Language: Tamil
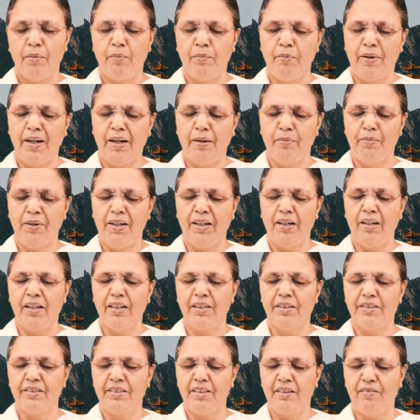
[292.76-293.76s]
பாபா
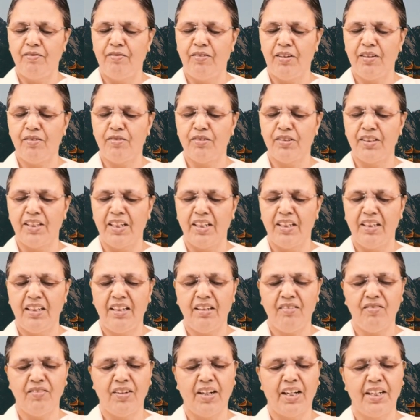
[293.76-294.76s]
எவ்வளவு
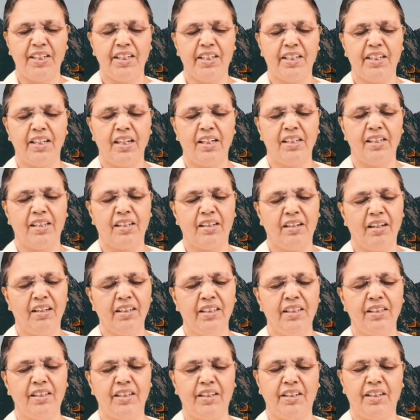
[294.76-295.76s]
நல்ல
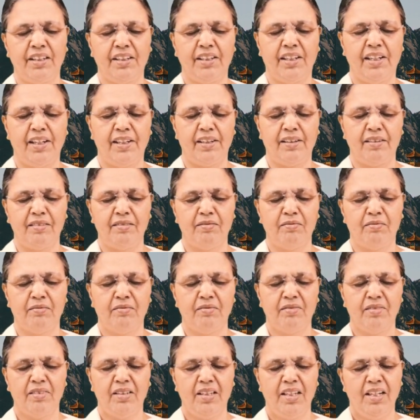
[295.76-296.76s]
வாடிக்கையாளராக இருக்கிறார்
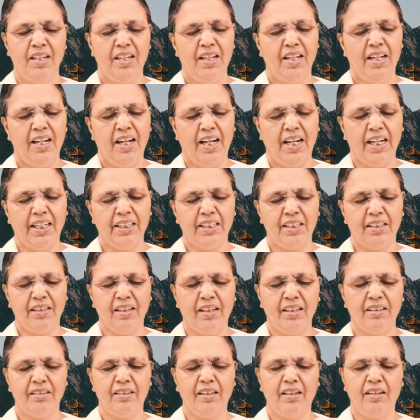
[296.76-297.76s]

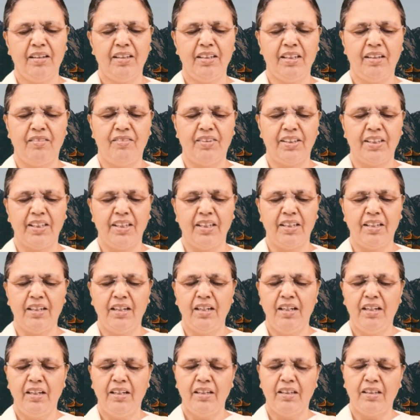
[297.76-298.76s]
அதனால்தான் அவரை
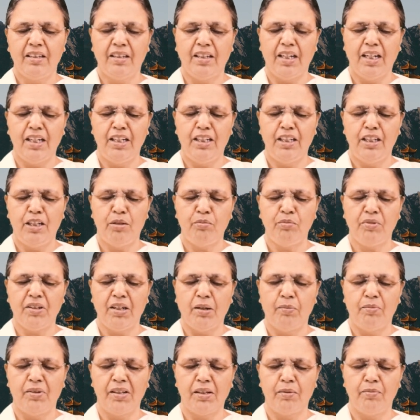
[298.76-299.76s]
கள்ளம்
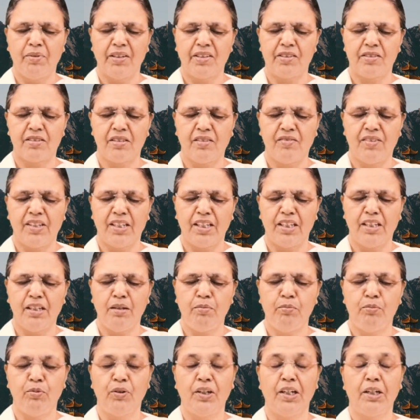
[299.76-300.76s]
கபடமற்றவர் என
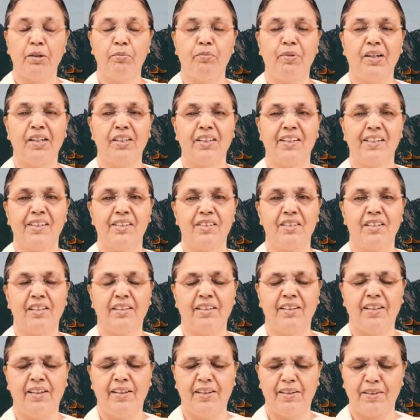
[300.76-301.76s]
புகழ்
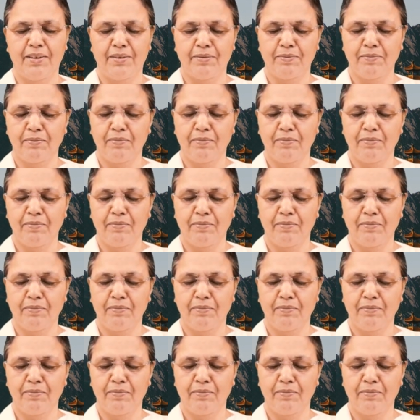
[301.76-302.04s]
பாடுகின்றனர்